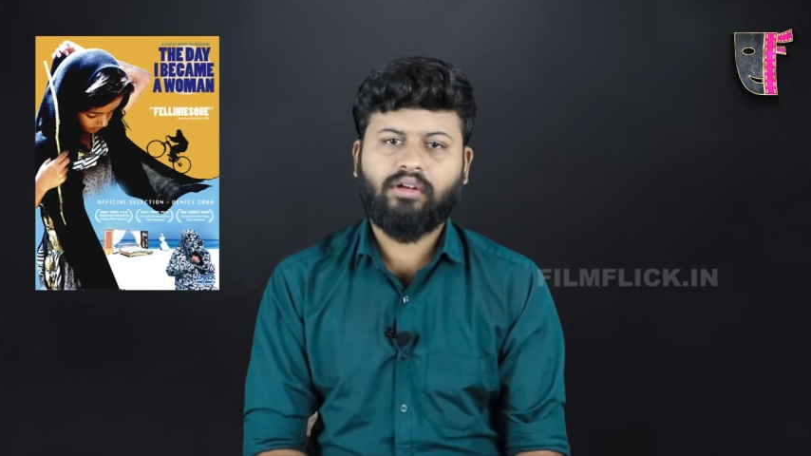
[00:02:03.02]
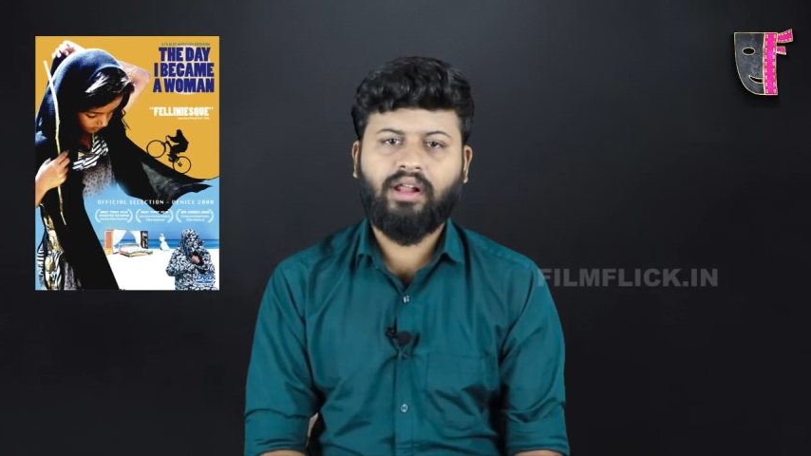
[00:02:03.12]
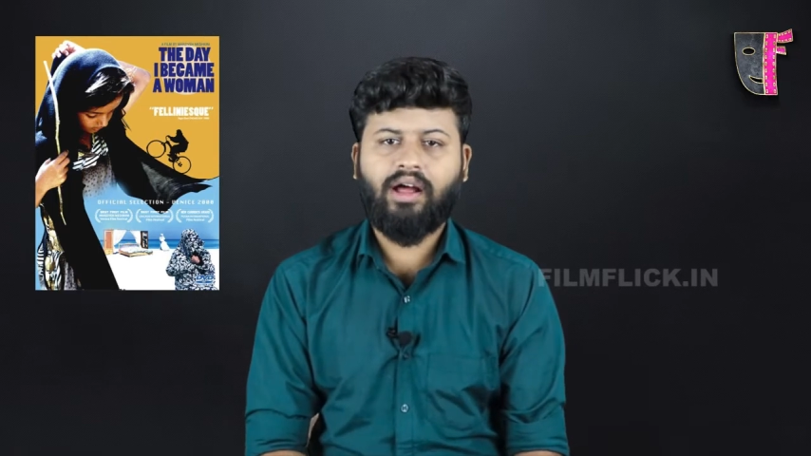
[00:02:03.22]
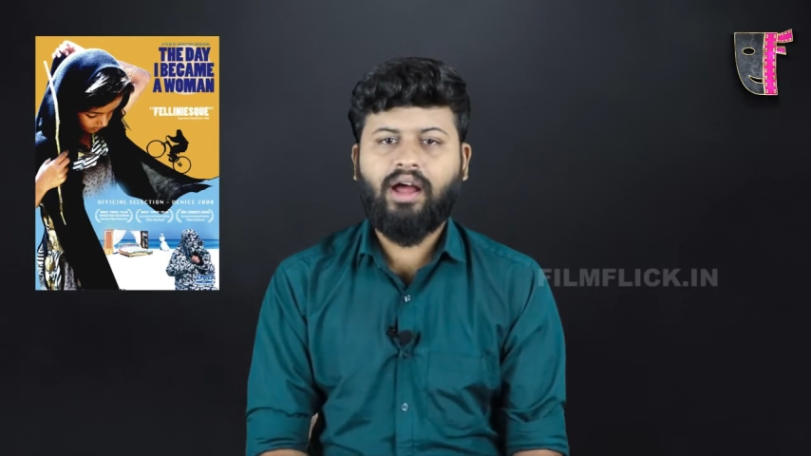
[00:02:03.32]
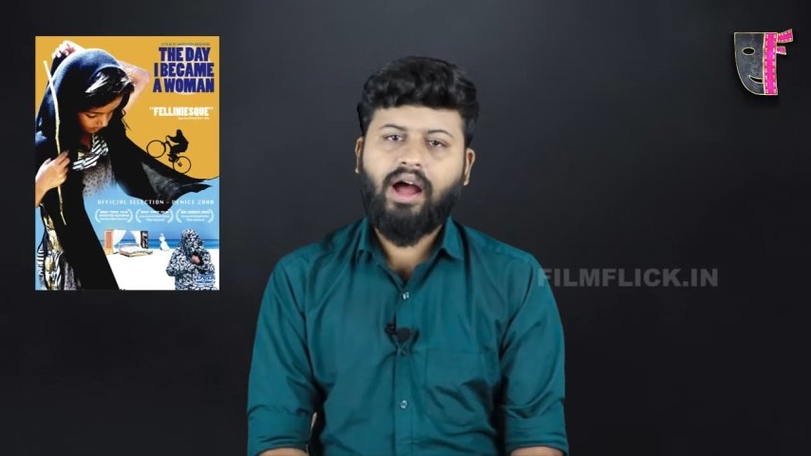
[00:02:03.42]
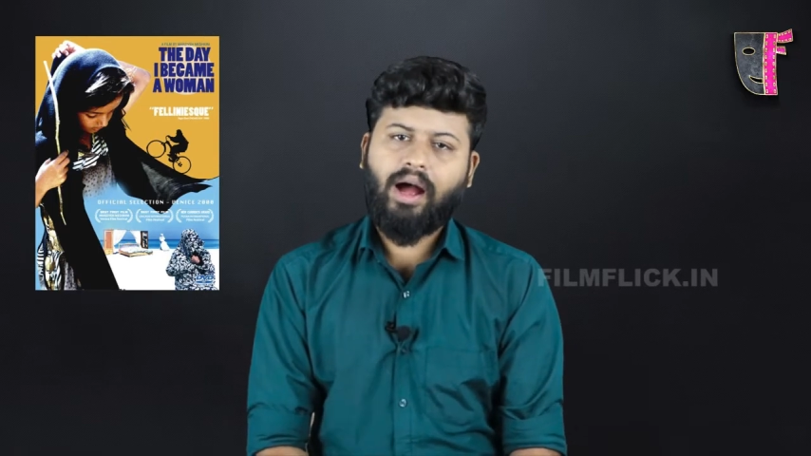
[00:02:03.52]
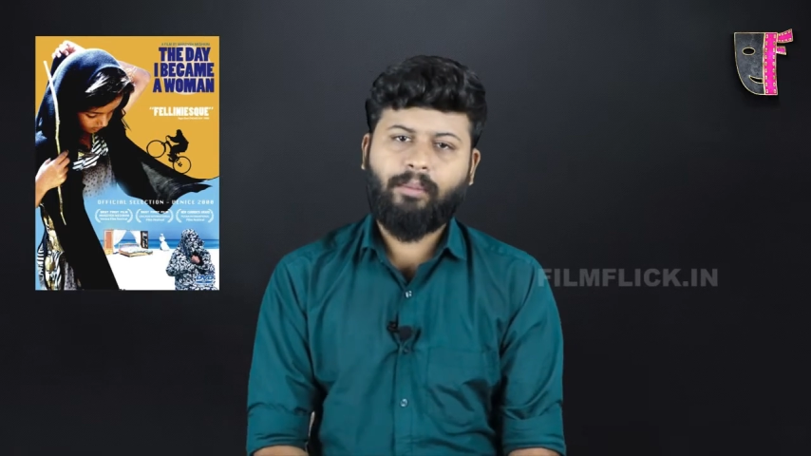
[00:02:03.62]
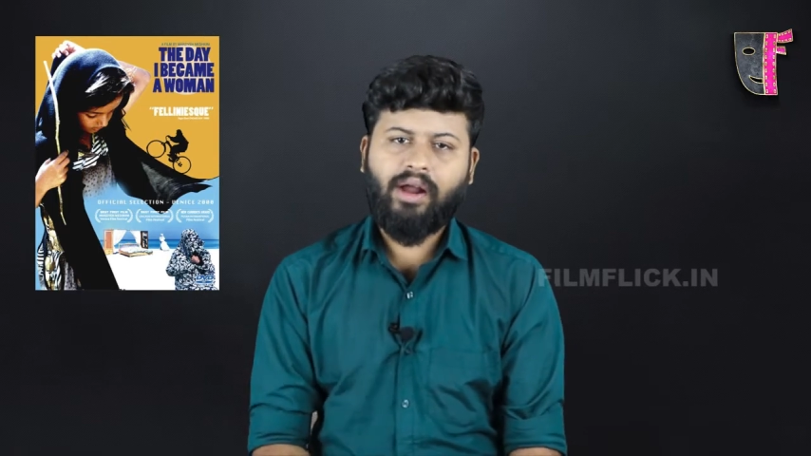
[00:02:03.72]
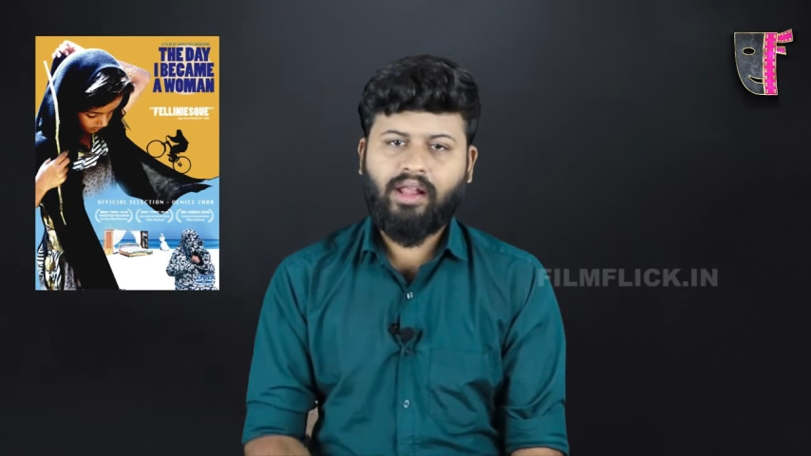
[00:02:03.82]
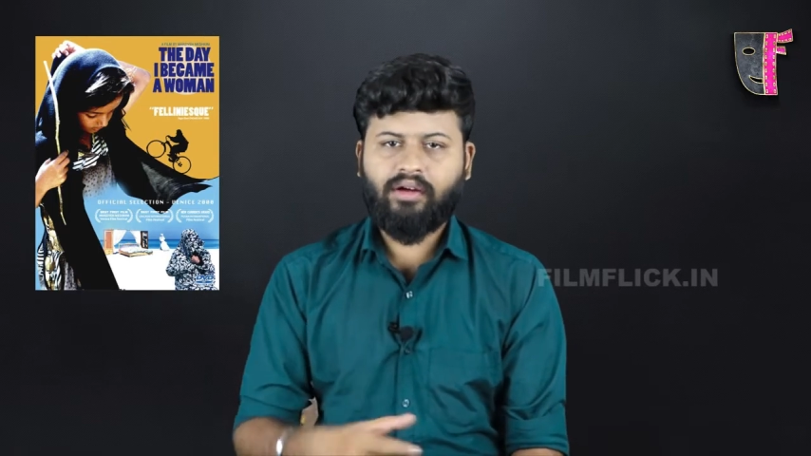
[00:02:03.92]
சொல்கிறான்
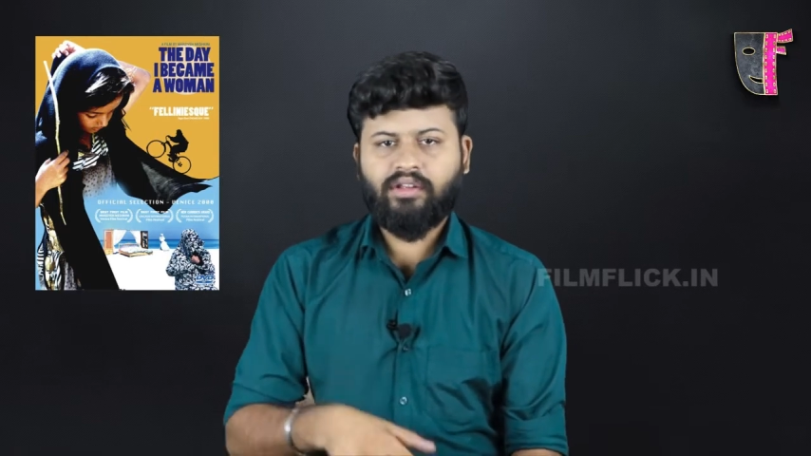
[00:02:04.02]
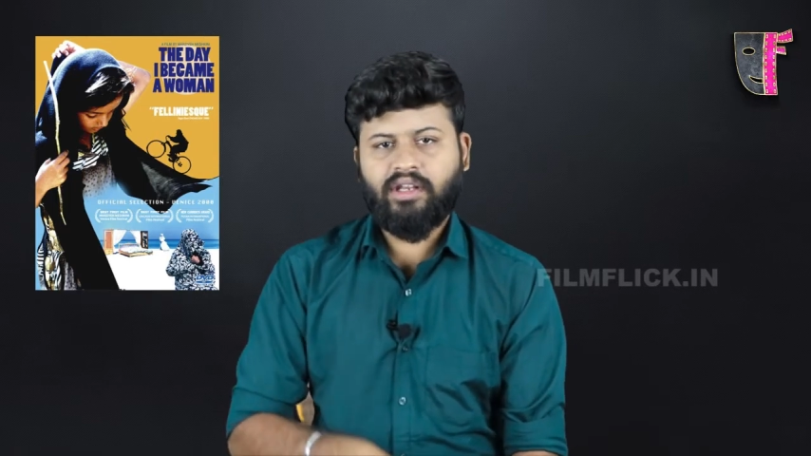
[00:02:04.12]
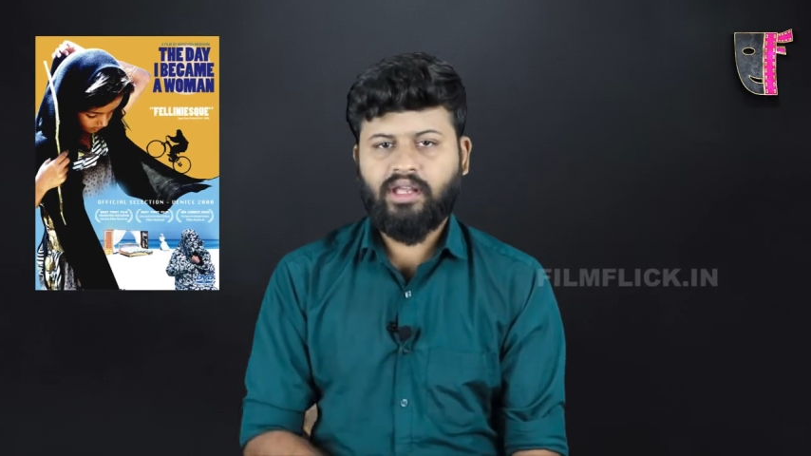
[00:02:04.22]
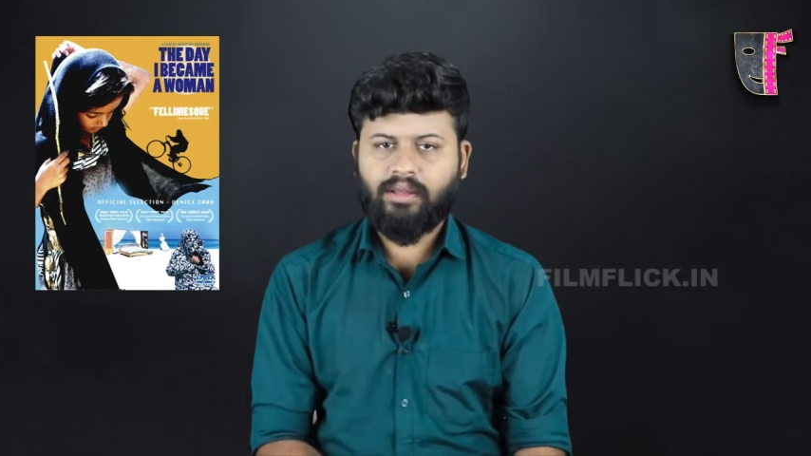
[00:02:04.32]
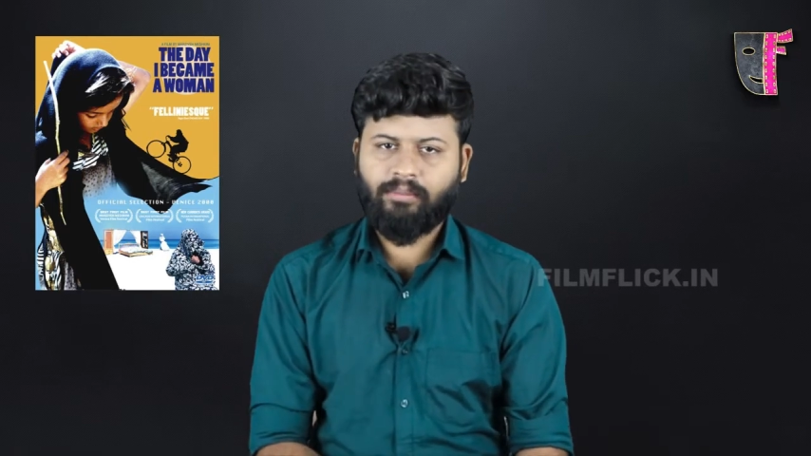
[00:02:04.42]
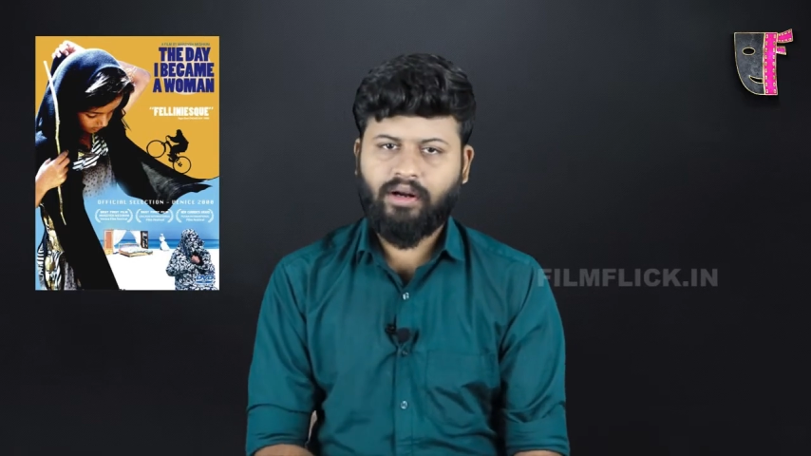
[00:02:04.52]
அம்மா நான் வந்து இன்றைக்கி